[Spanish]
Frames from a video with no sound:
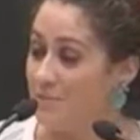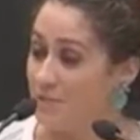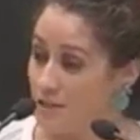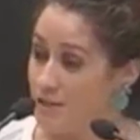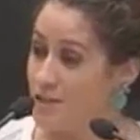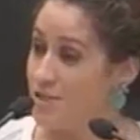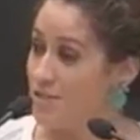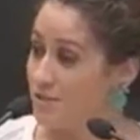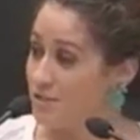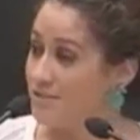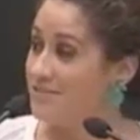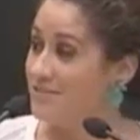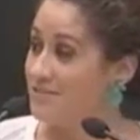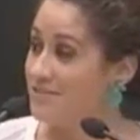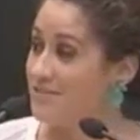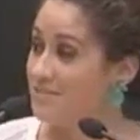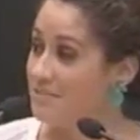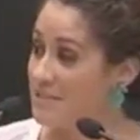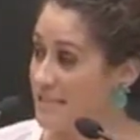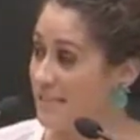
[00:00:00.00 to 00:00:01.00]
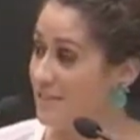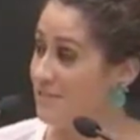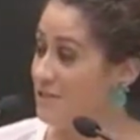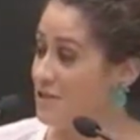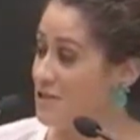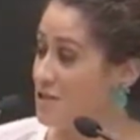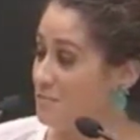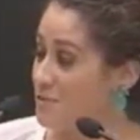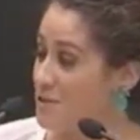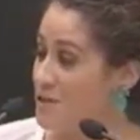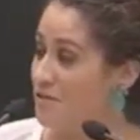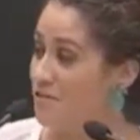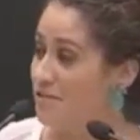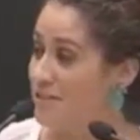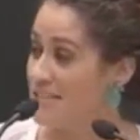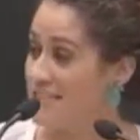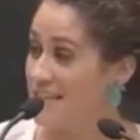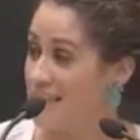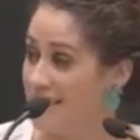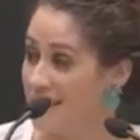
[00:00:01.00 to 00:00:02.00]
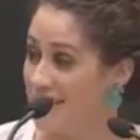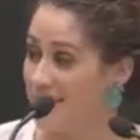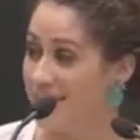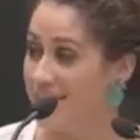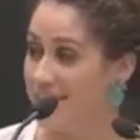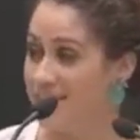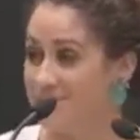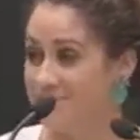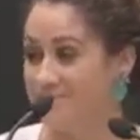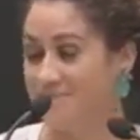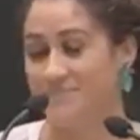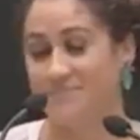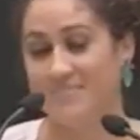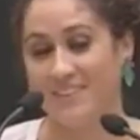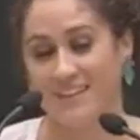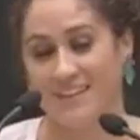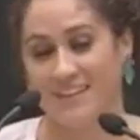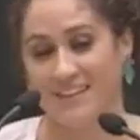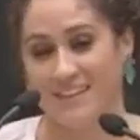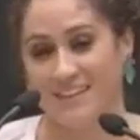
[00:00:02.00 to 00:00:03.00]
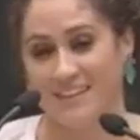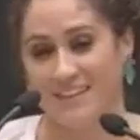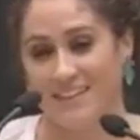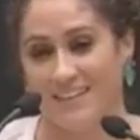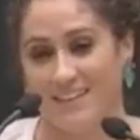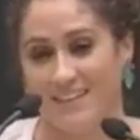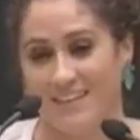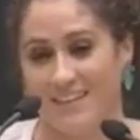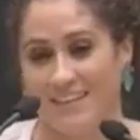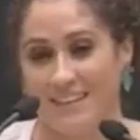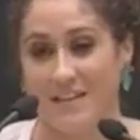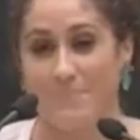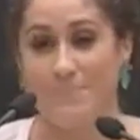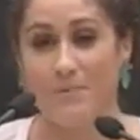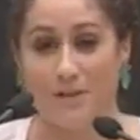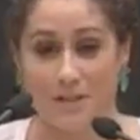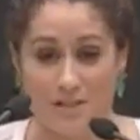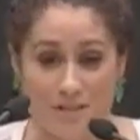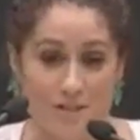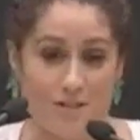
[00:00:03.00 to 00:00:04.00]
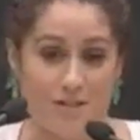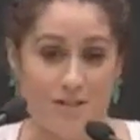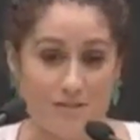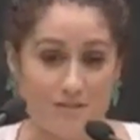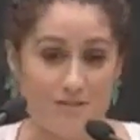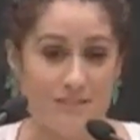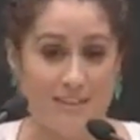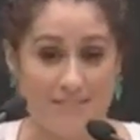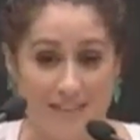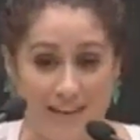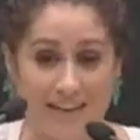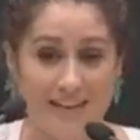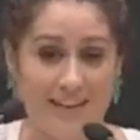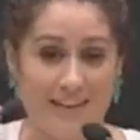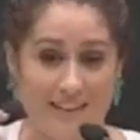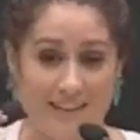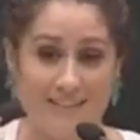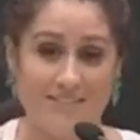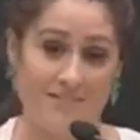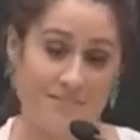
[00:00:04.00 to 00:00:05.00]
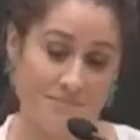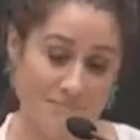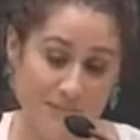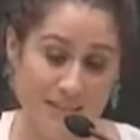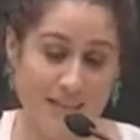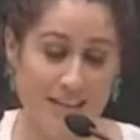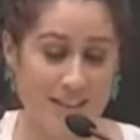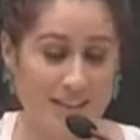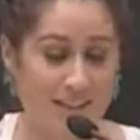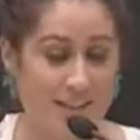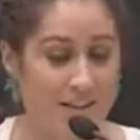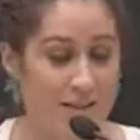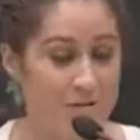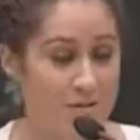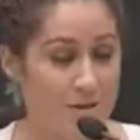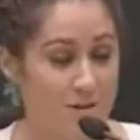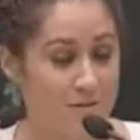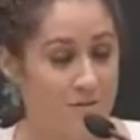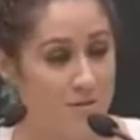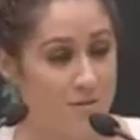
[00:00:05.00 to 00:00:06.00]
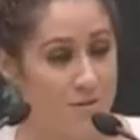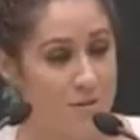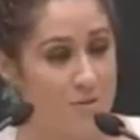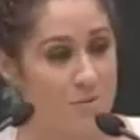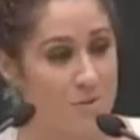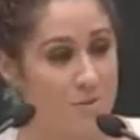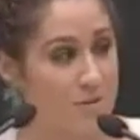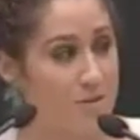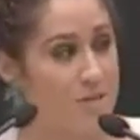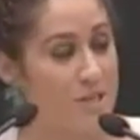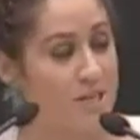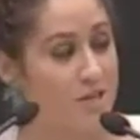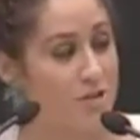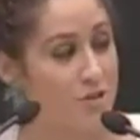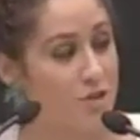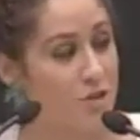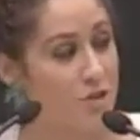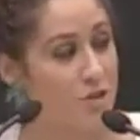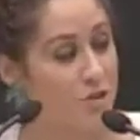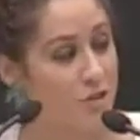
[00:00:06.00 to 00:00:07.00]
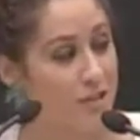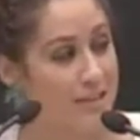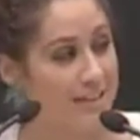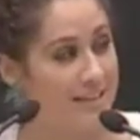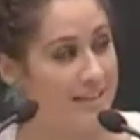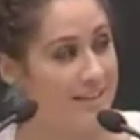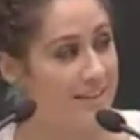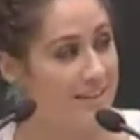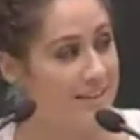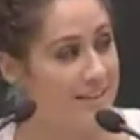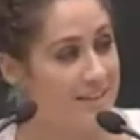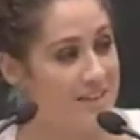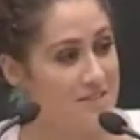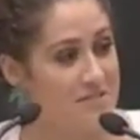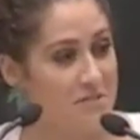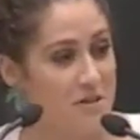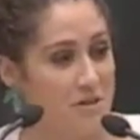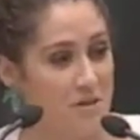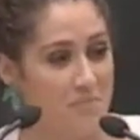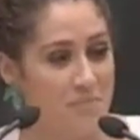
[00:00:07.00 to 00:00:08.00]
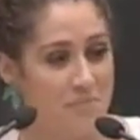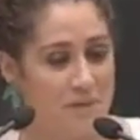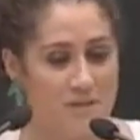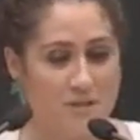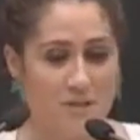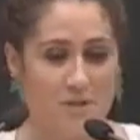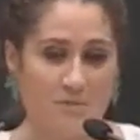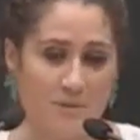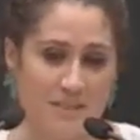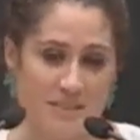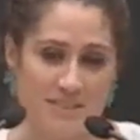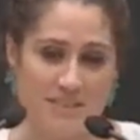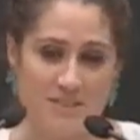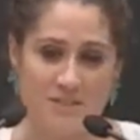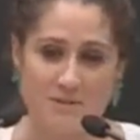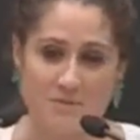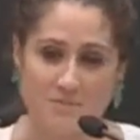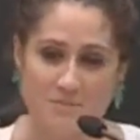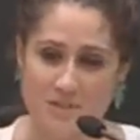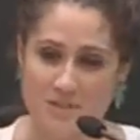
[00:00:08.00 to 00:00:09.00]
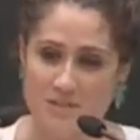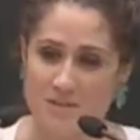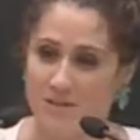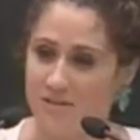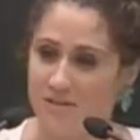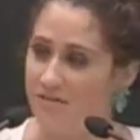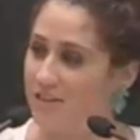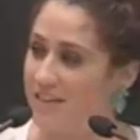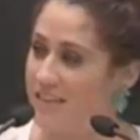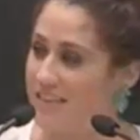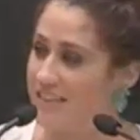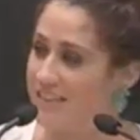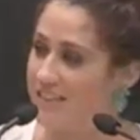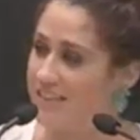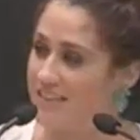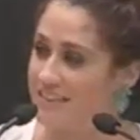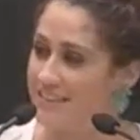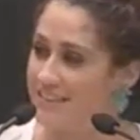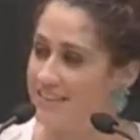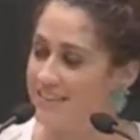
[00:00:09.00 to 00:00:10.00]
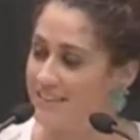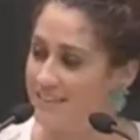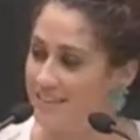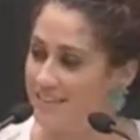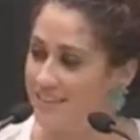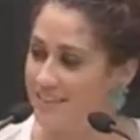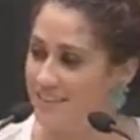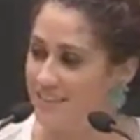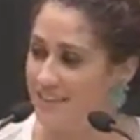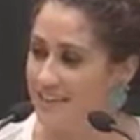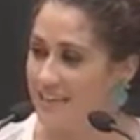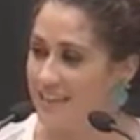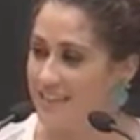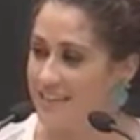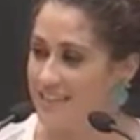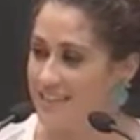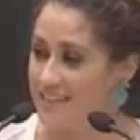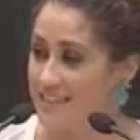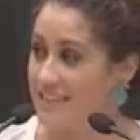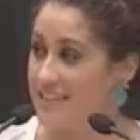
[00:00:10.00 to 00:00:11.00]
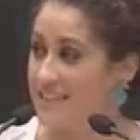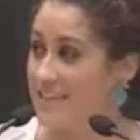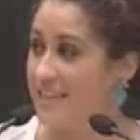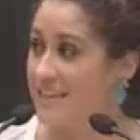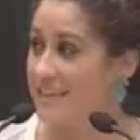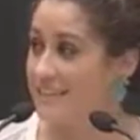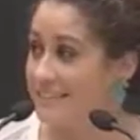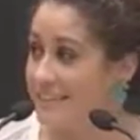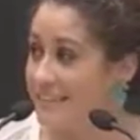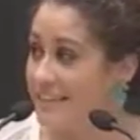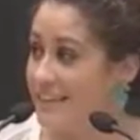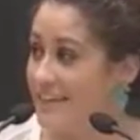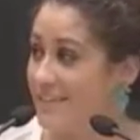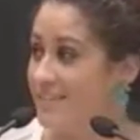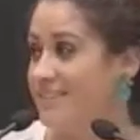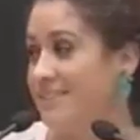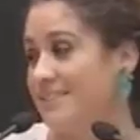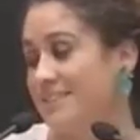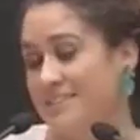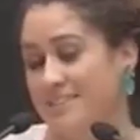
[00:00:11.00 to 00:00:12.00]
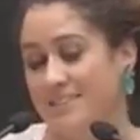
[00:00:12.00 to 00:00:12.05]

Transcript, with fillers: Por eso me saqué unas oposiciones de Hacienda y por eso trabajé en Hacienda durante unos cuantos años. Hoy doy un paso más, un paso diferente y desde este atril